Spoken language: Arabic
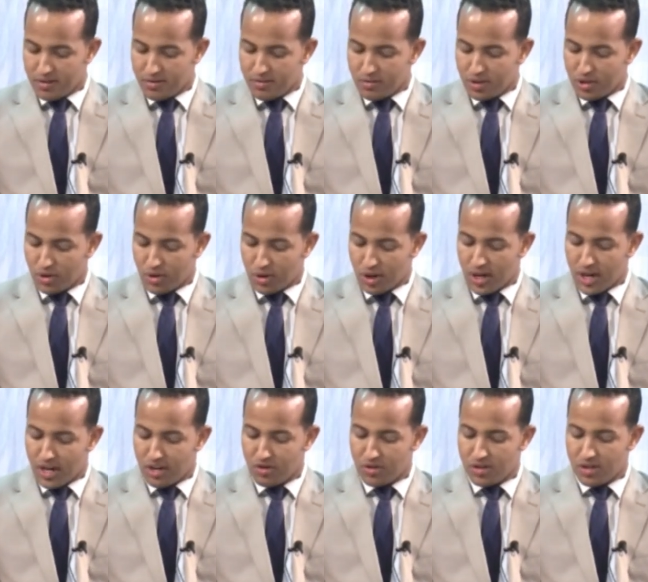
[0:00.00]
مشروع
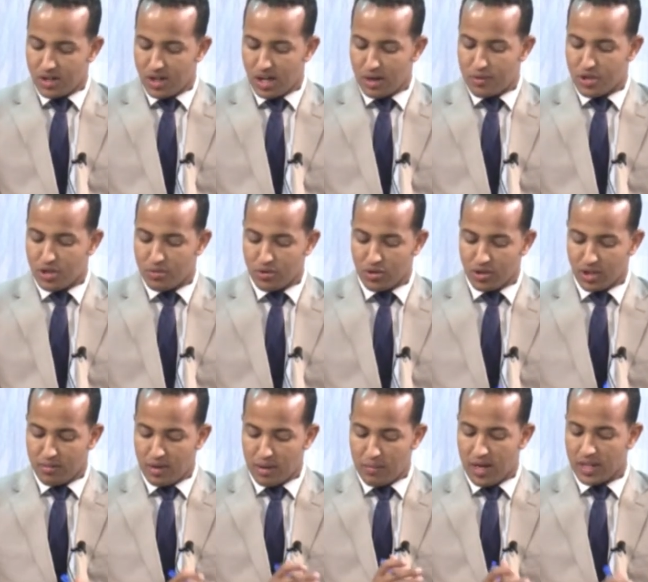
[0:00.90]
القانون المشمول
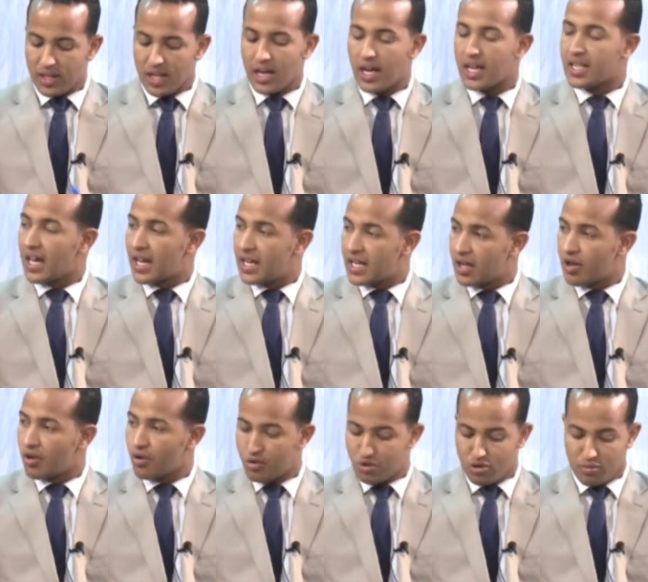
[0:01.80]
ضمن ما اطلقت عليه
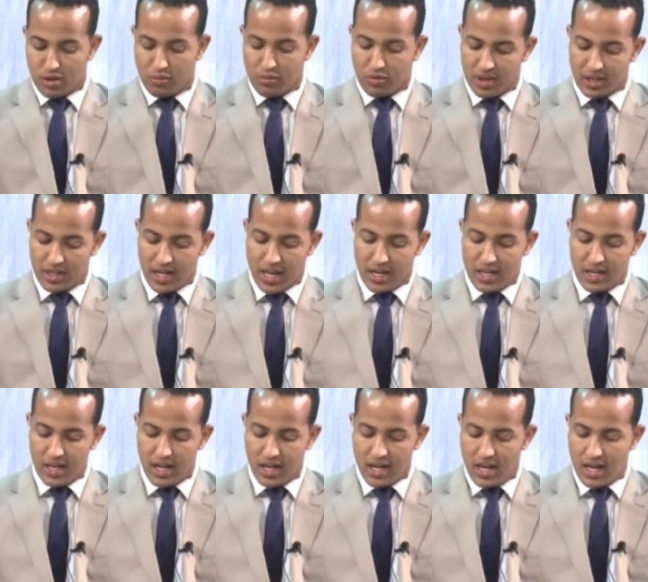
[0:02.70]
الحكومه
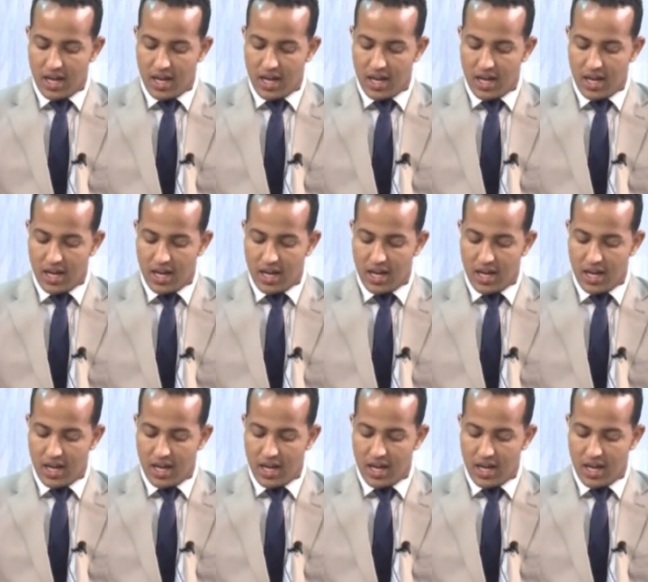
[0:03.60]
الموريتانيه